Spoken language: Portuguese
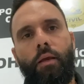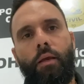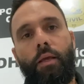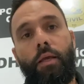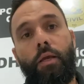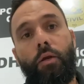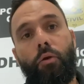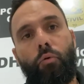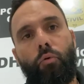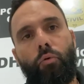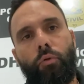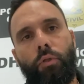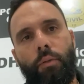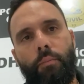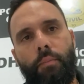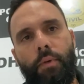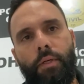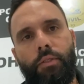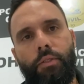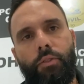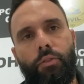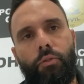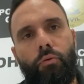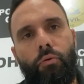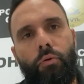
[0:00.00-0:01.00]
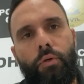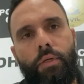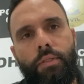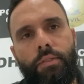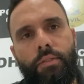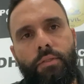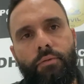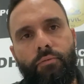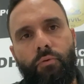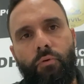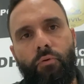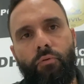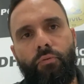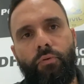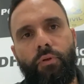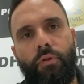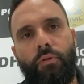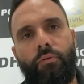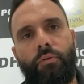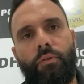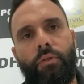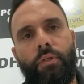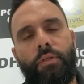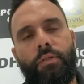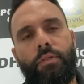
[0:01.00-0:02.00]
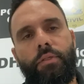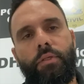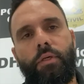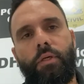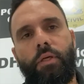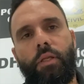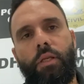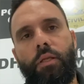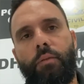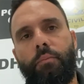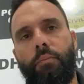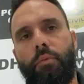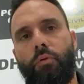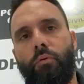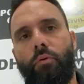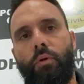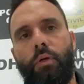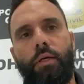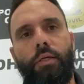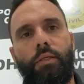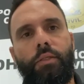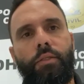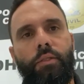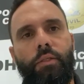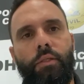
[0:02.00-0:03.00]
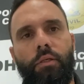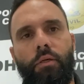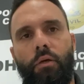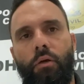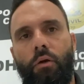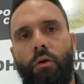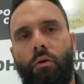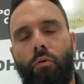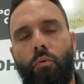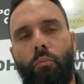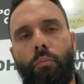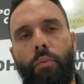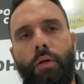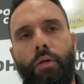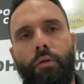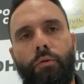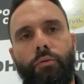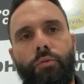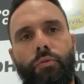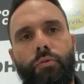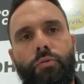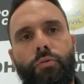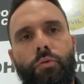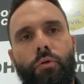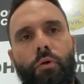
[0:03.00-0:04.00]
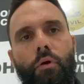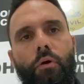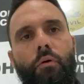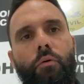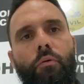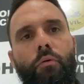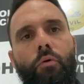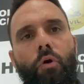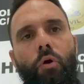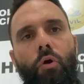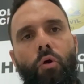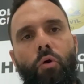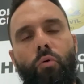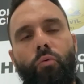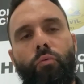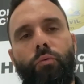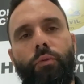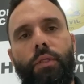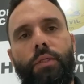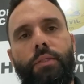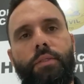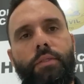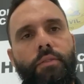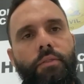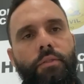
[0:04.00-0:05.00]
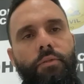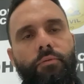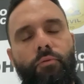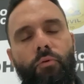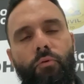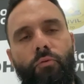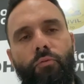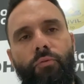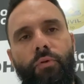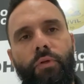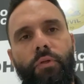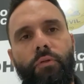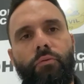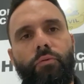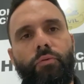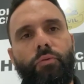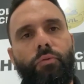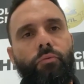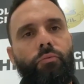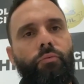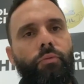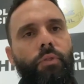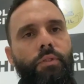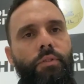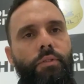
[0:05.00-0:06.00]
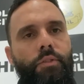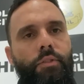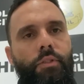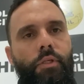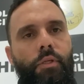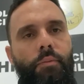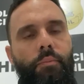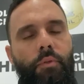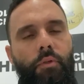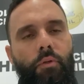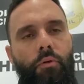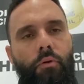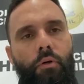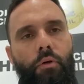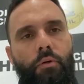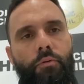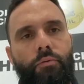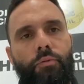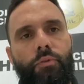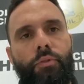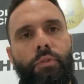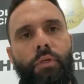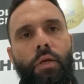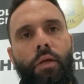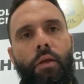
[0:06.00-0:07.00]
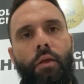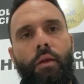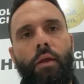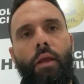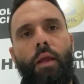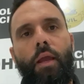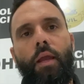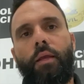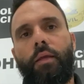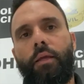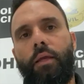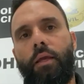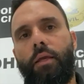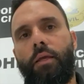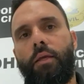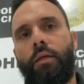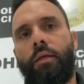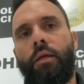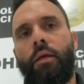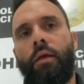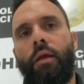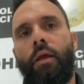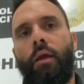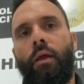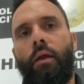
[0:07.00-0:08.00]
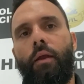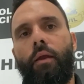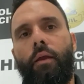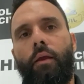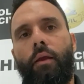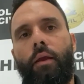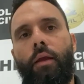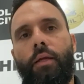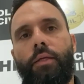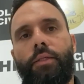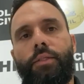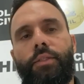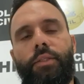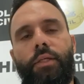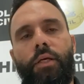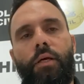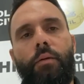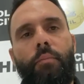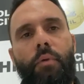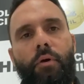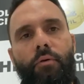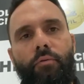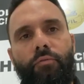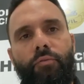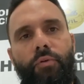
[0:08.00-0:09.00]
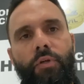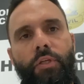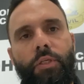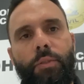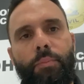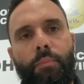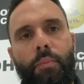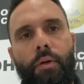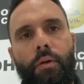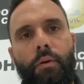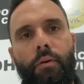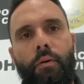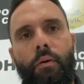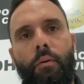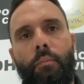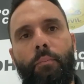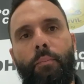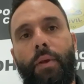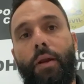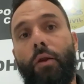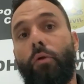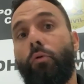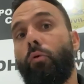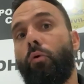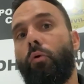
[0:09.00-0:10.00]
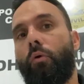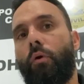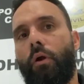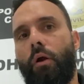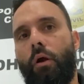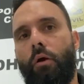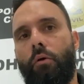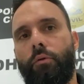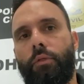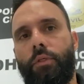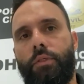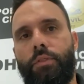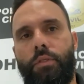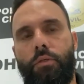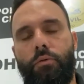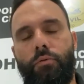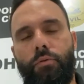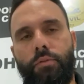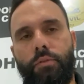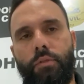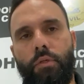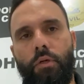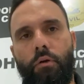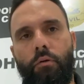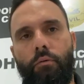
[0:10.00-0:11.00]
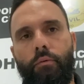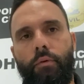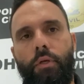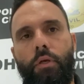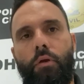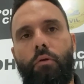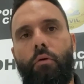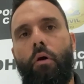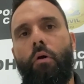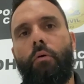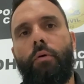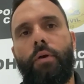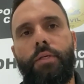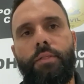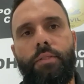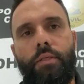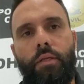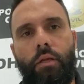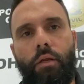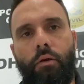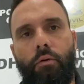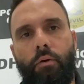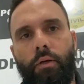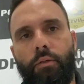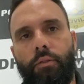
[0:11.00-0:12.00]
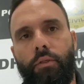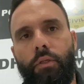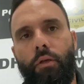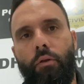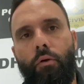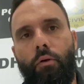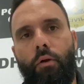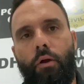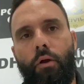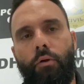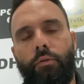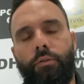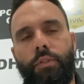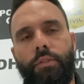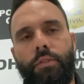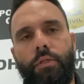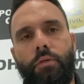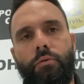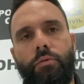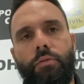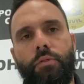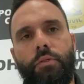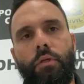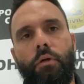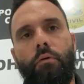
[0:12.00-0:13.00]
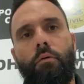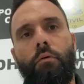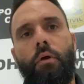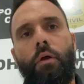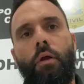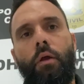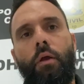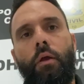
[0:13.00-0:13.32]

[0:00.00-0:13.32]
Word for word: recruta mais dois envolvidos nesse crime durante o banho de sol. Um desses envolvidos, um desses criminosos, é quem é, chama a vítima para o local de execução. E qual é esse local de execução?